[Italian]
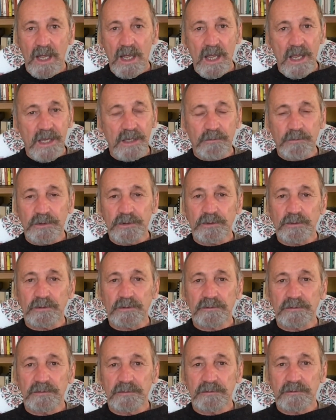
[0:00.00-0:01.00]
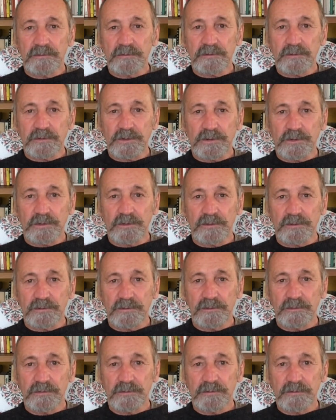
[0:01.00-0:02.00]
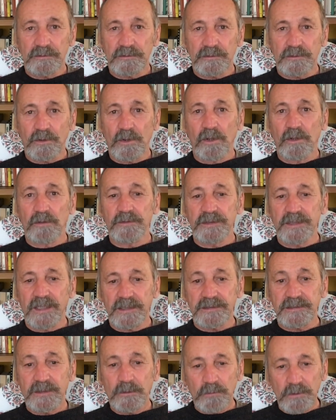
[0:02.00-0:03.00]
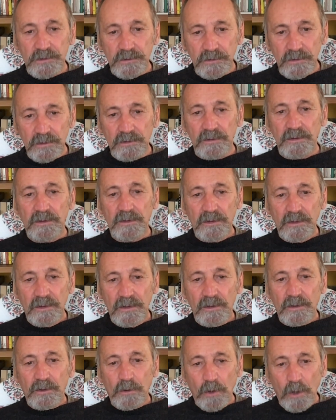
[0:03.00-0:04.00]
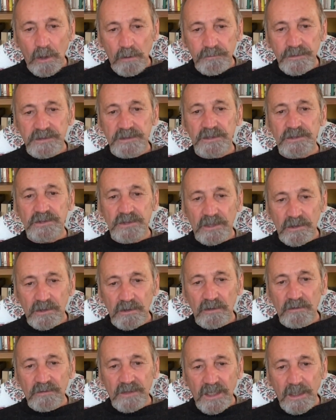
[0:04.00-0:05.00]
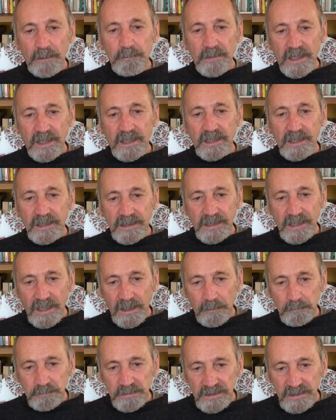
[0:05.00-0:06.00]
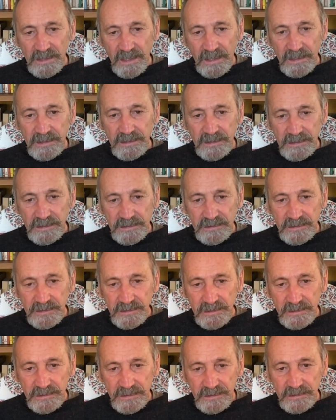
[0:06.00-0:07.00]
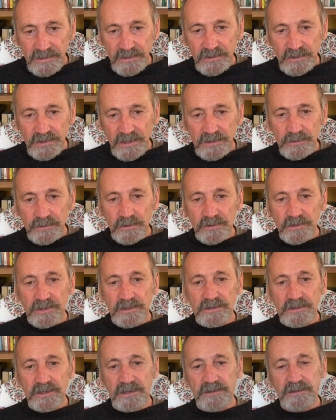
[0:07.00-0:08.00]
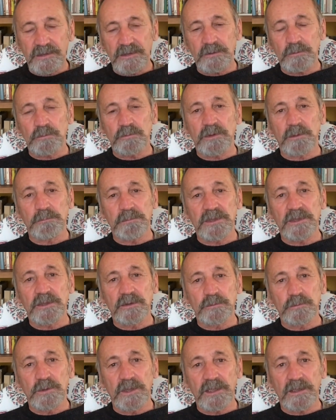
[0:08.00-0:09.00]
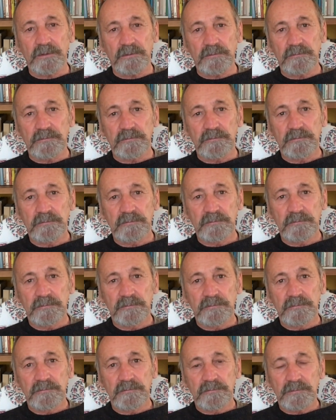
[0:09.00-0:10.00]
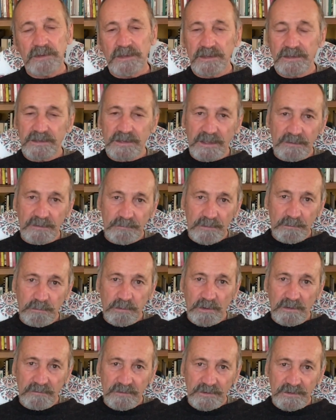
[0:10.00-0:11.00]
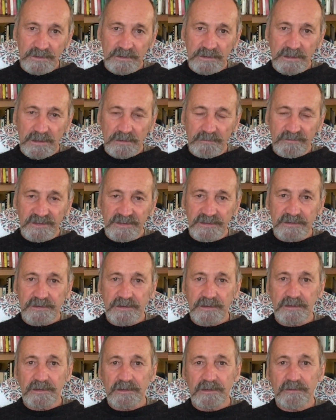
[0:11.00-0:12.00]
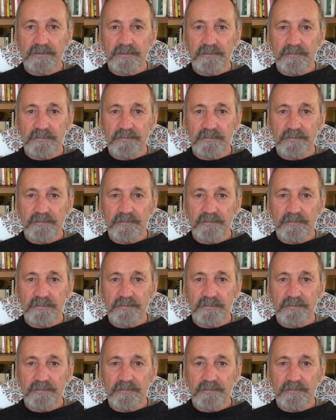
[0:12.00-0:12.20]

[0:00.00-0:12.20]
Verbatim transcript: E questo, questo Covid, anzi questo Covid-19 mRNA BNTI 162B2, che sarebbe poi il vaccino della Pfizer,